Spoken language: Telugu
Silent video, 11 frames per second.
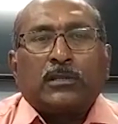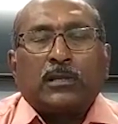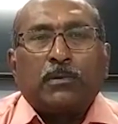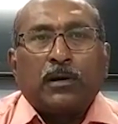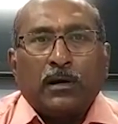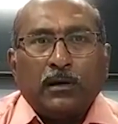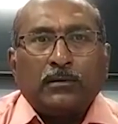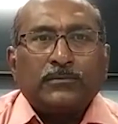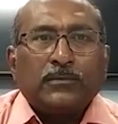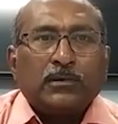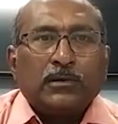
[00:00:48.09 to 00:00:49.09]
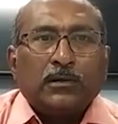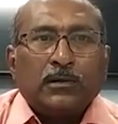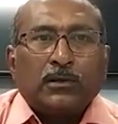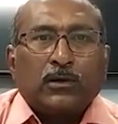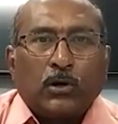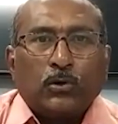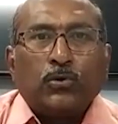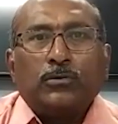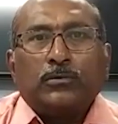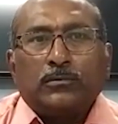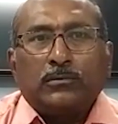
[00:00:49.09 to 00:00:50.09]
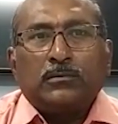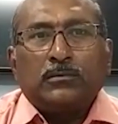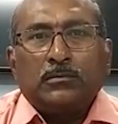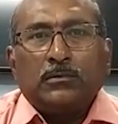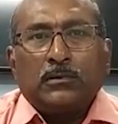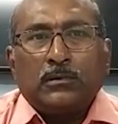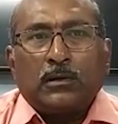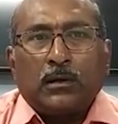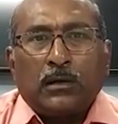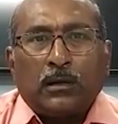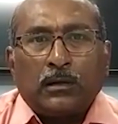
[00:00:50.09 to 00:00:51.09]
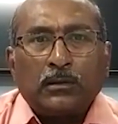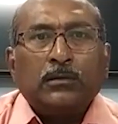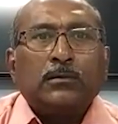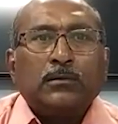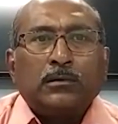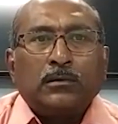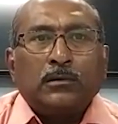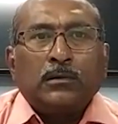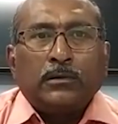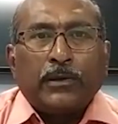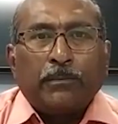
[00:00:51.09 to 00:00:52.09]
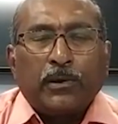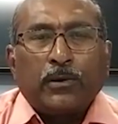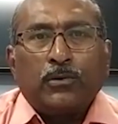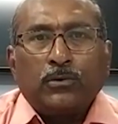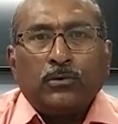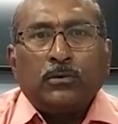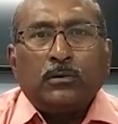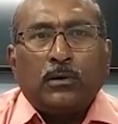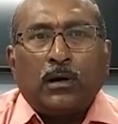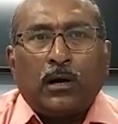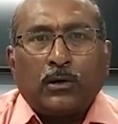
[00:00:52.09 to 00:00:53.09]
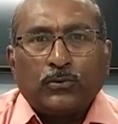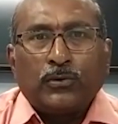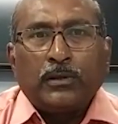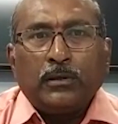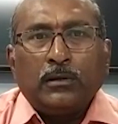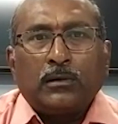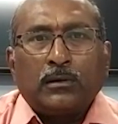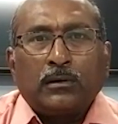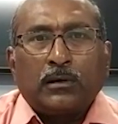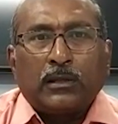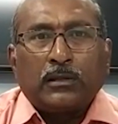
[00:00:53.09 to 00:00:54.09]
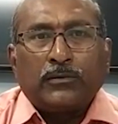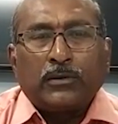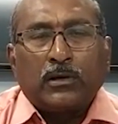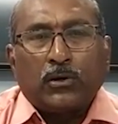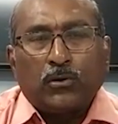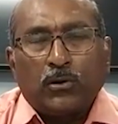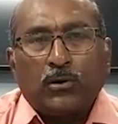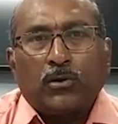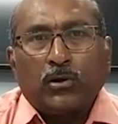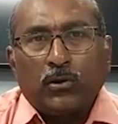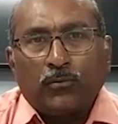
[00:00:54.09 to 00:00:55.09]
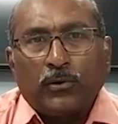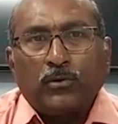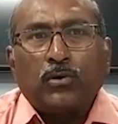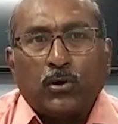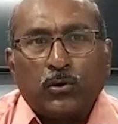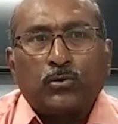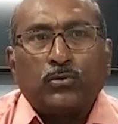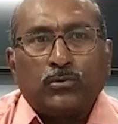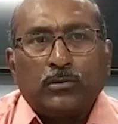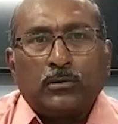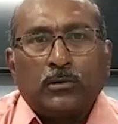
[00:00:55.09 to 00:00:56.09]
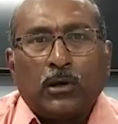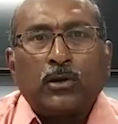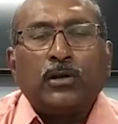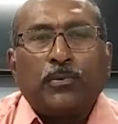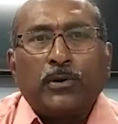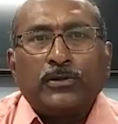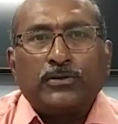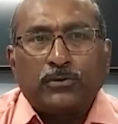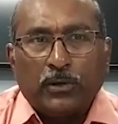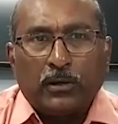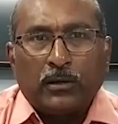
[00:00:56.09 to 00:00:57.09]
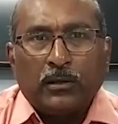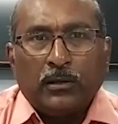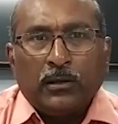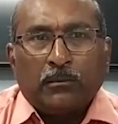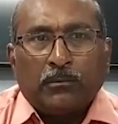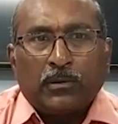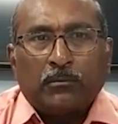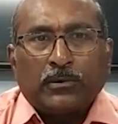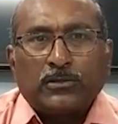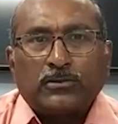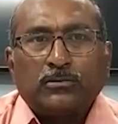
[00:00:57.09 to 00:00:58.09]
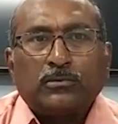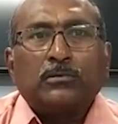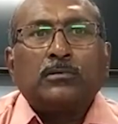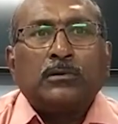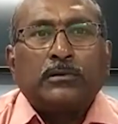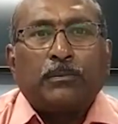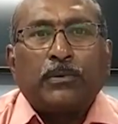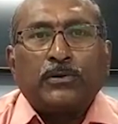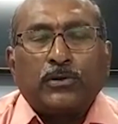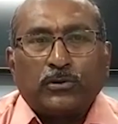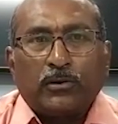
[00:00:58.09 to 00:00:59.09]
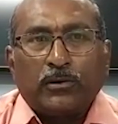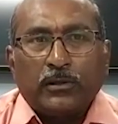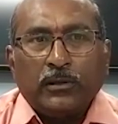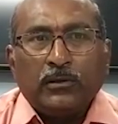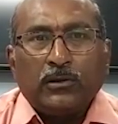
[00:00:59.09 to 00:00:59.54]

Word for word: సందర్భంగా కర్నూలు అండ్ ఎమ్మినూరు ఆదోని అదేవిధంగా కర్నూలులో కర్నూలు వన్ కర్నూలు టూ నాలుగు డిపోల నుంచి కూడా మనం బస్సెస్ తిప్పడం జరుగుతూ ఉన్నది